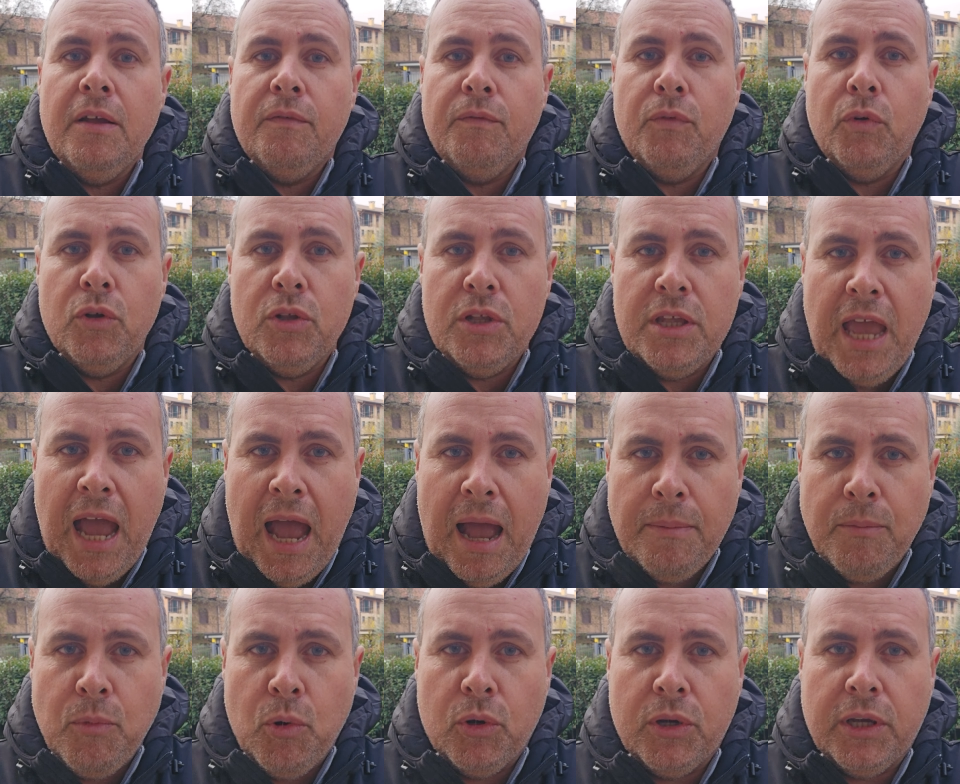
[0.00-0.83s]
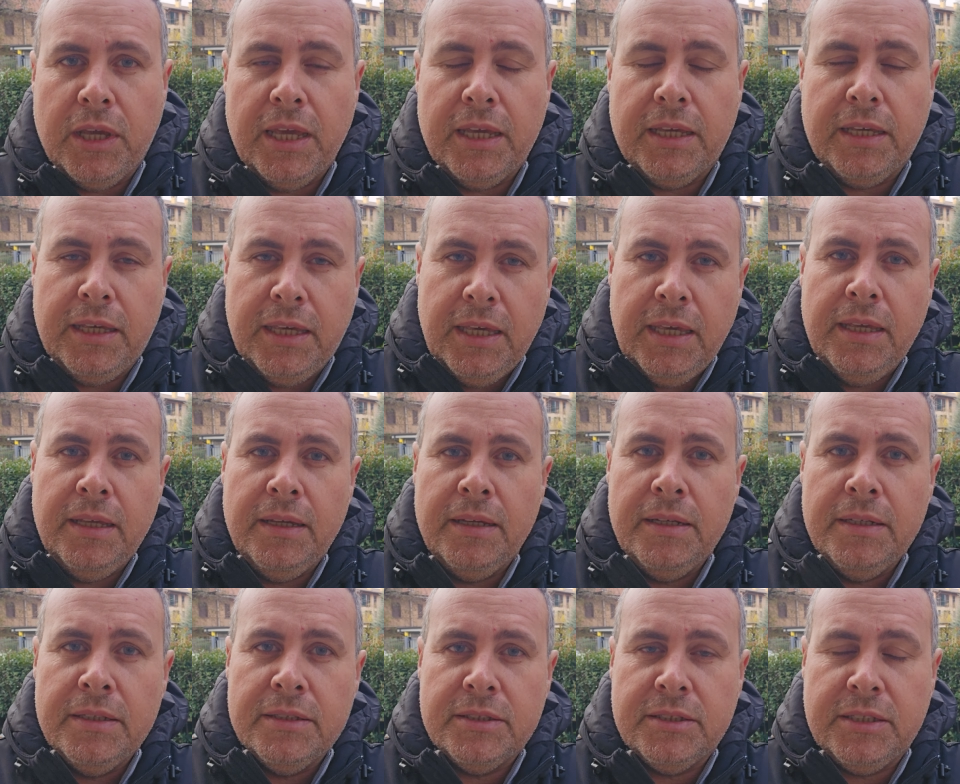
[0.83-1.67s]
vogliamo che chi
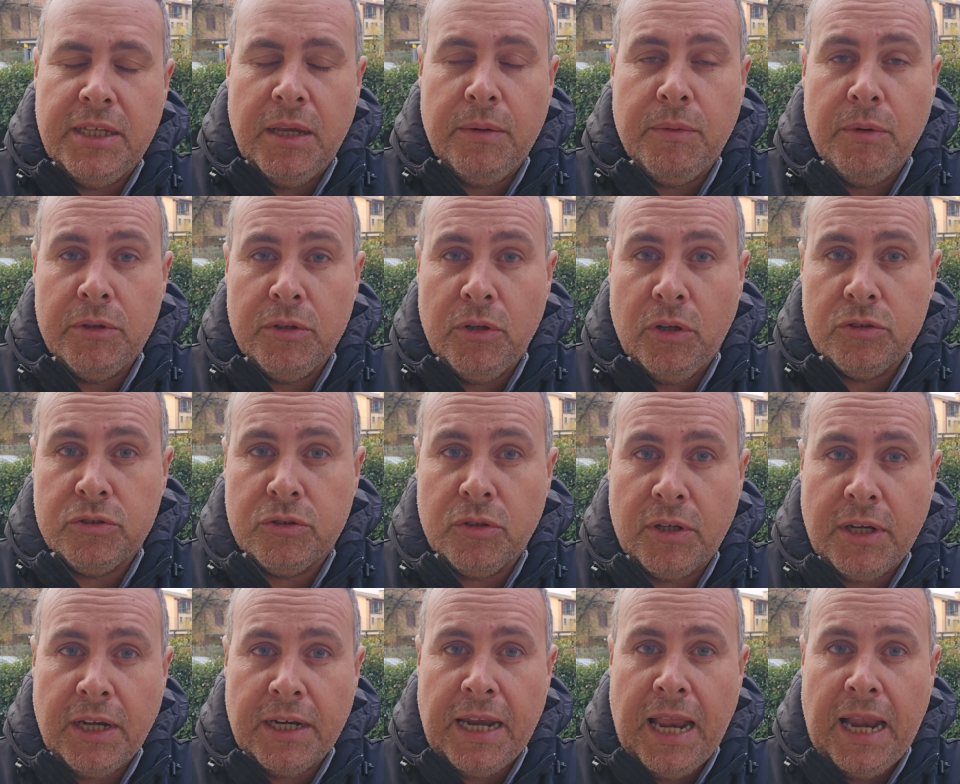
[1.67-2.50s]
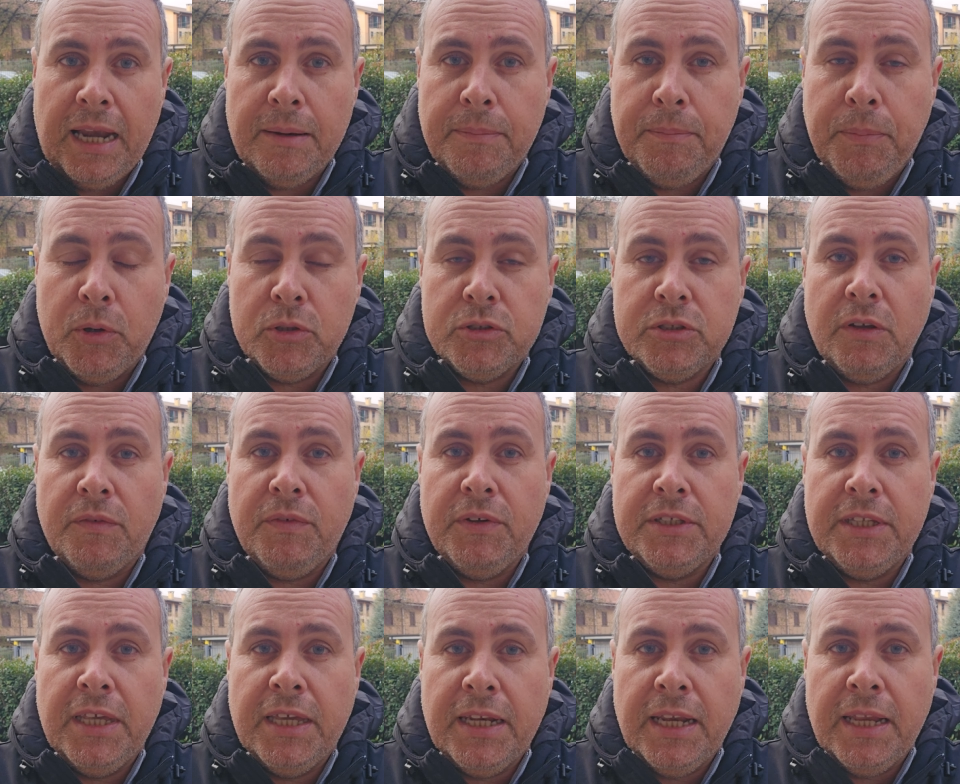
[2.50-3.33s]
segue il nostro canale possa
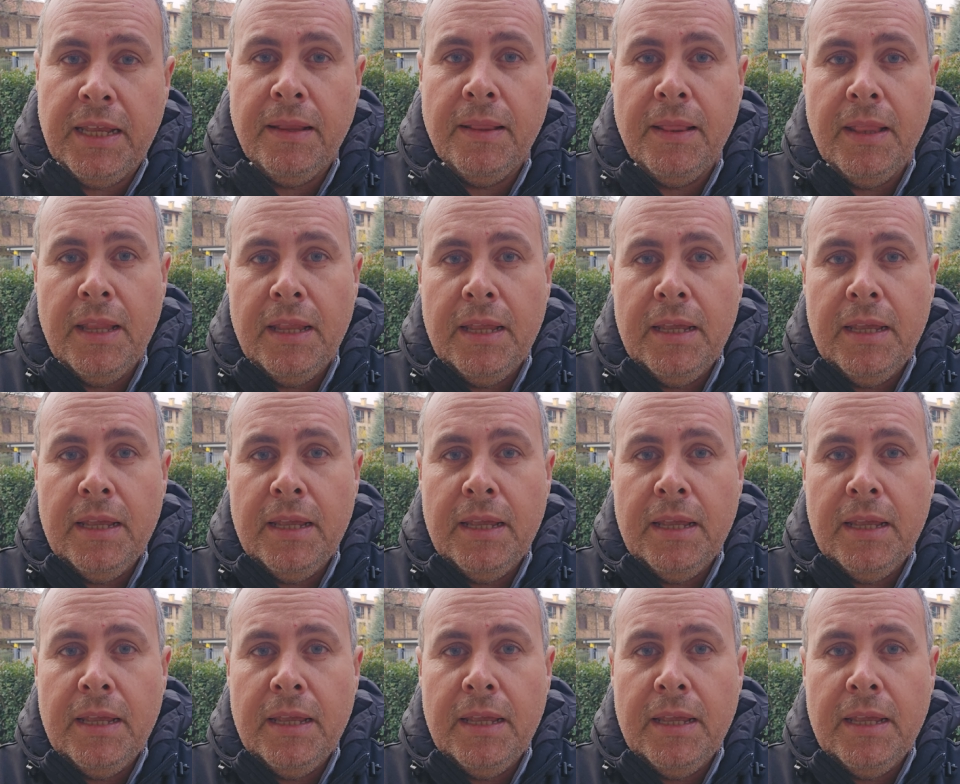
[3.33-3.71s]
vedere